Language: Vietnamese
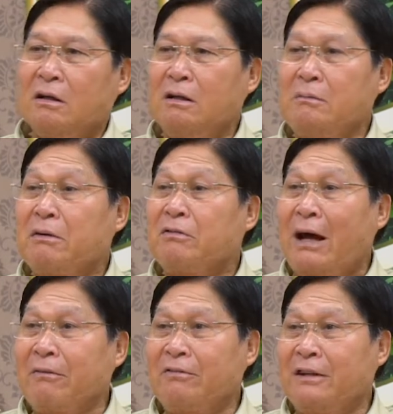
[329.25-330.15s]
cái biện
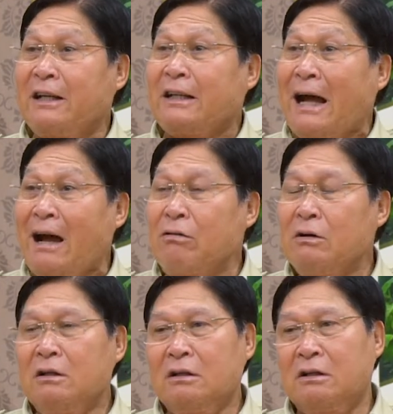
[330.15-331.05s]
pháp về thể thao
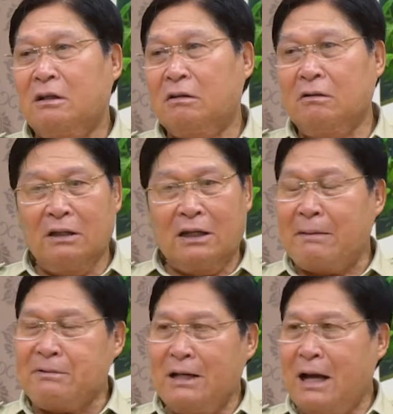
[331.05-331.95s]
có thể
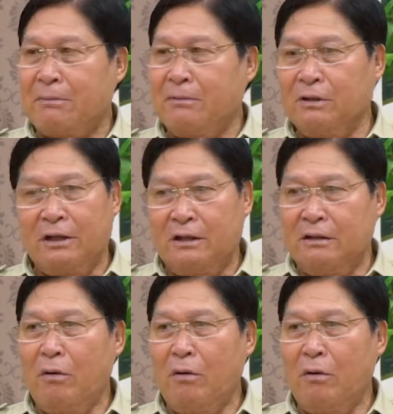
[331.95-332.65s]
đạp xe đạp có thể là đi